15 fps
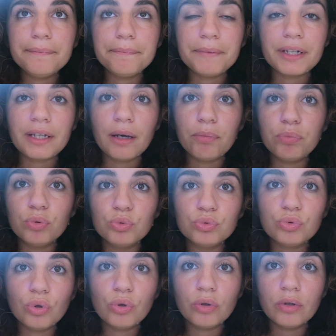perché
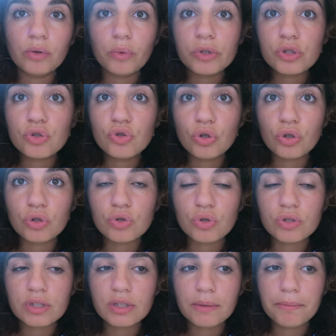appunto eh, in questi giorni
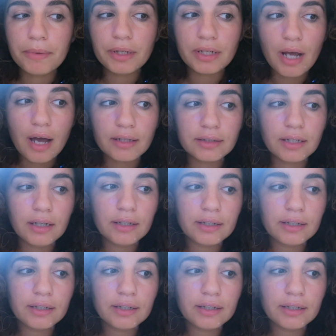sono stata impegnata